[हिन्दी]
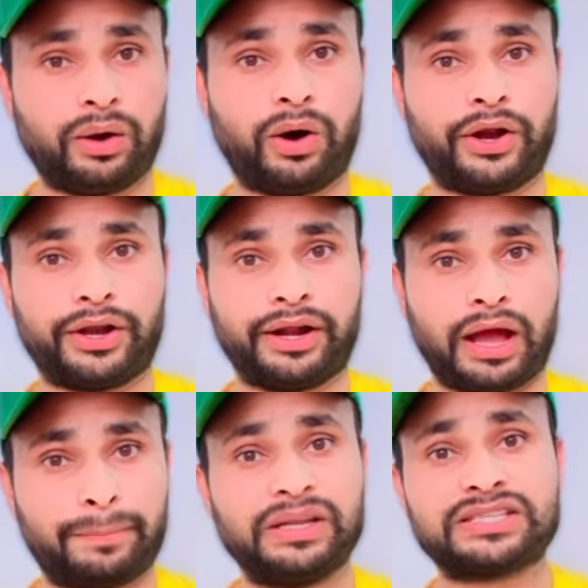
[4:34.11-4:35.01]
और
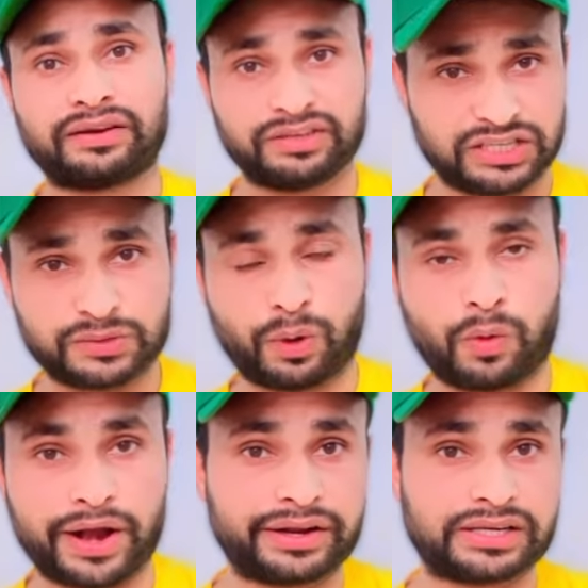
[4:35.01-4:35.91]
अपनी सर्विसेज
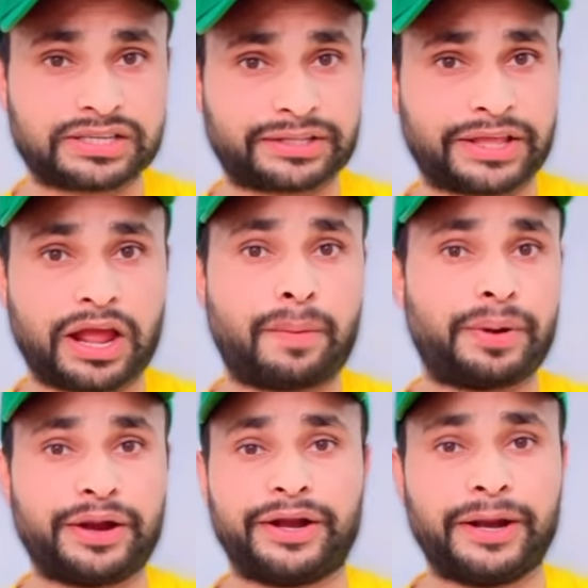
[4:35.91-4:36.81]
प्रोवाइड कर सकते हैं आप
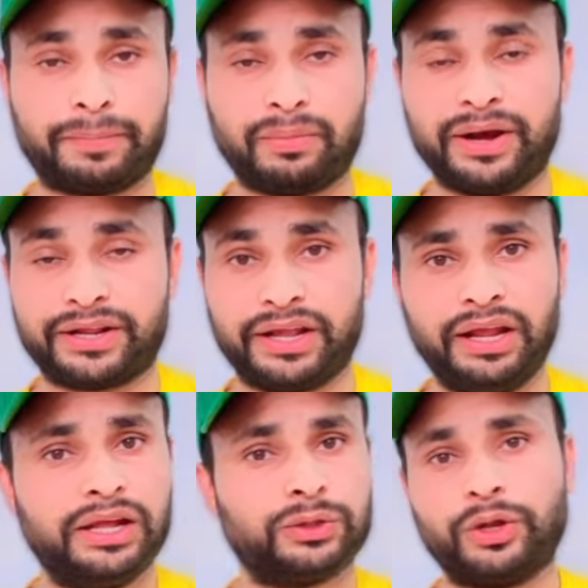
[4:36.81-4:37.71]
इंटरनेट पर बैठ के
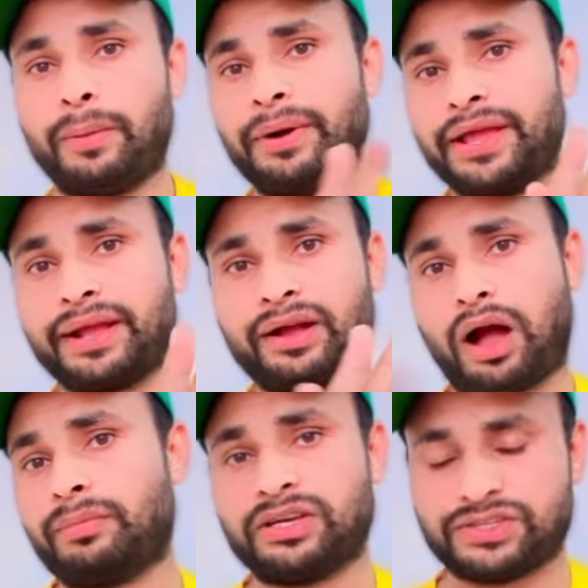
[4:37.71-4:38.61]
तो ये बड़े काम की